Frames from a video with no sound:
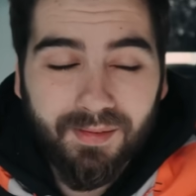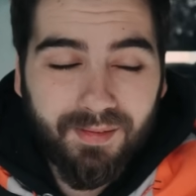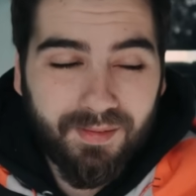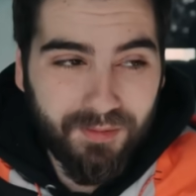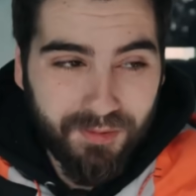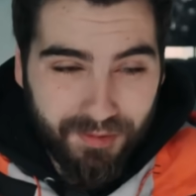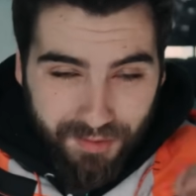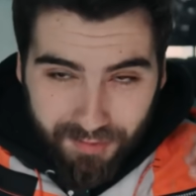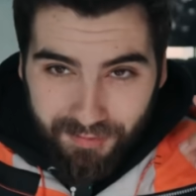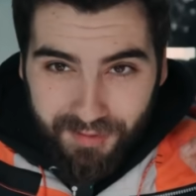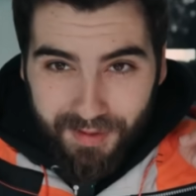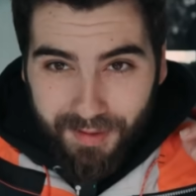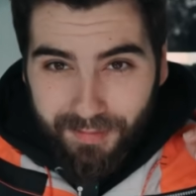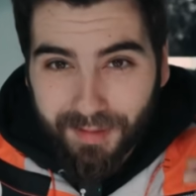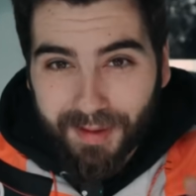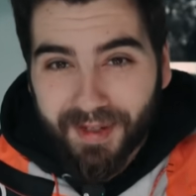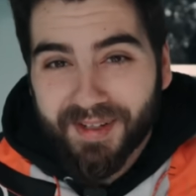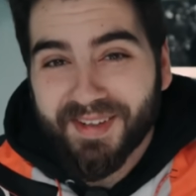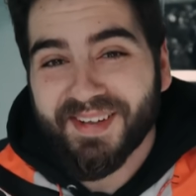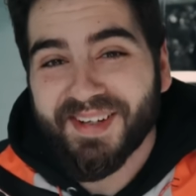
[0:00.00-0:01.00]
de una forma
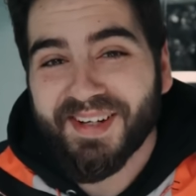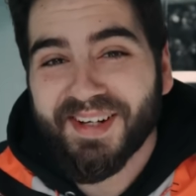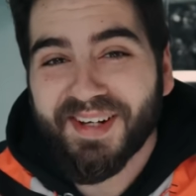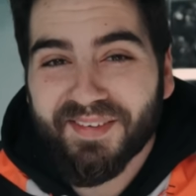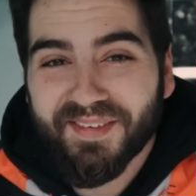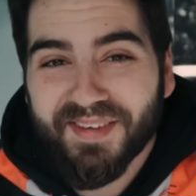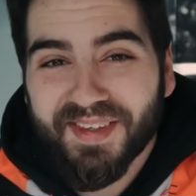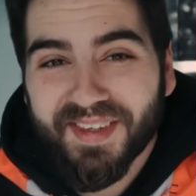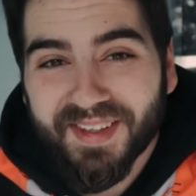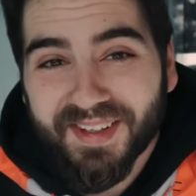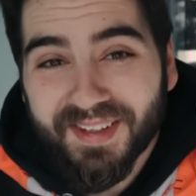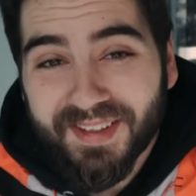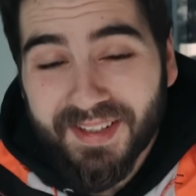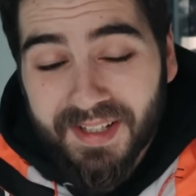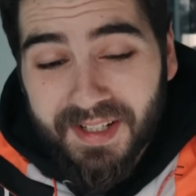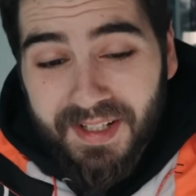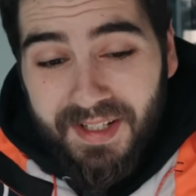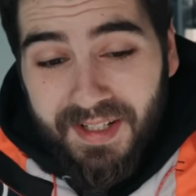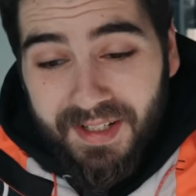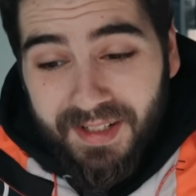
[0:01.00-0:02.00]
completamente
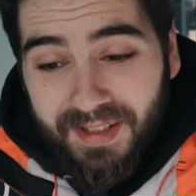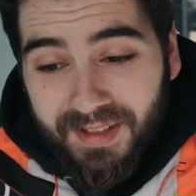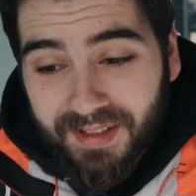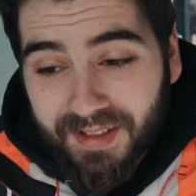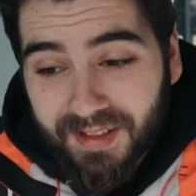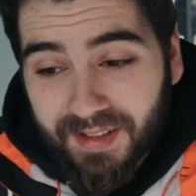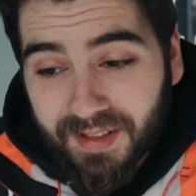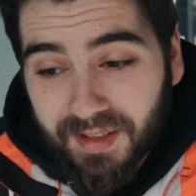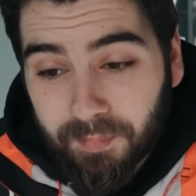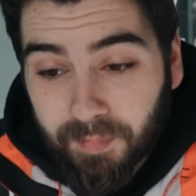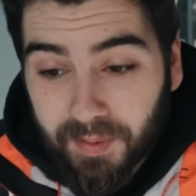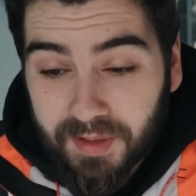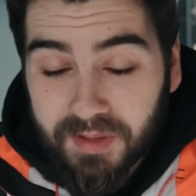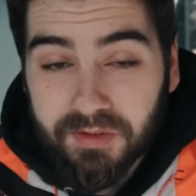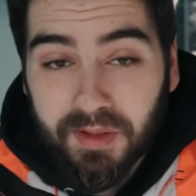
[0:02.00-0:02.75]
diferente y